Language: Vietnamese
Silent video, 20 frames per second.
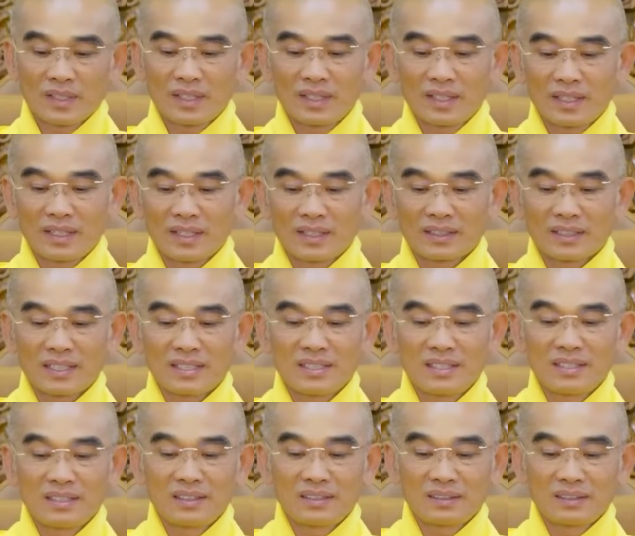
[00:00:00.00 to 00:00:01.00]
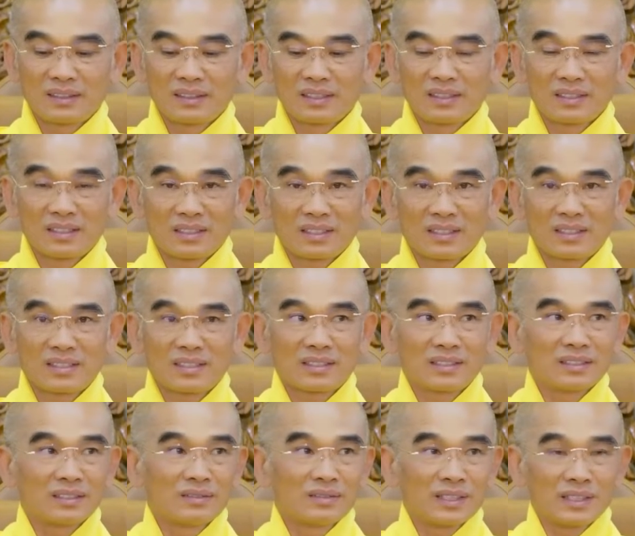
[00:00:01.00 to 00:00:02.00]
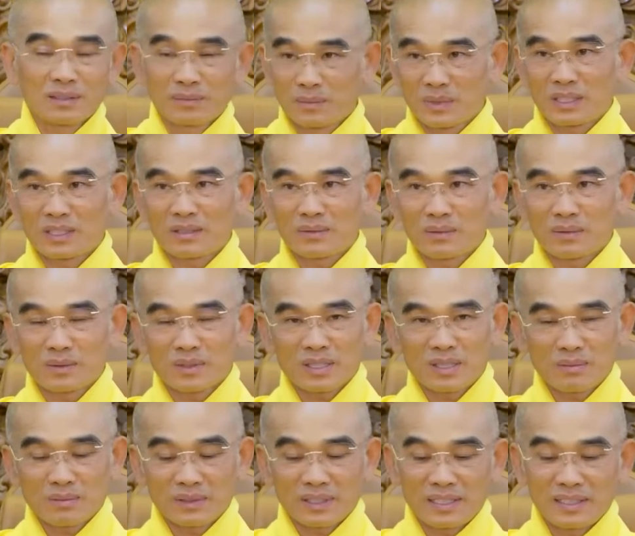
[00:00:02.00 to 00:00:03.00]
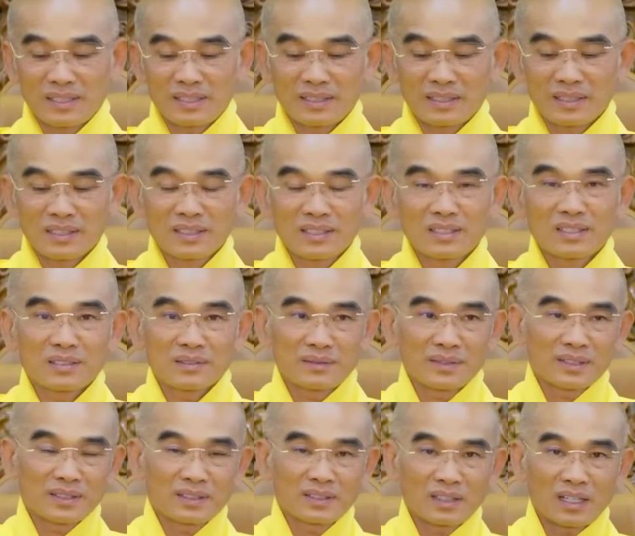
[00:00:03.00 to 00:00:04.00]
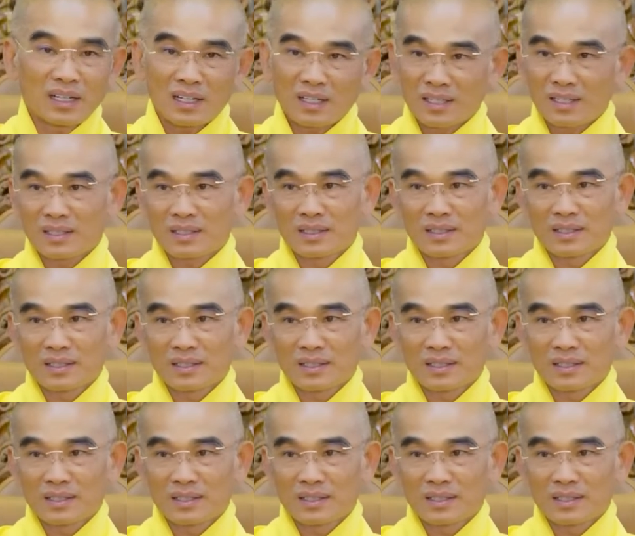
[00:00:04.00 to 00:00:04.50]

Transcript: Thế này là thấy cái sự việc mà trong cuộc sống, đây là những cái sự việc thật,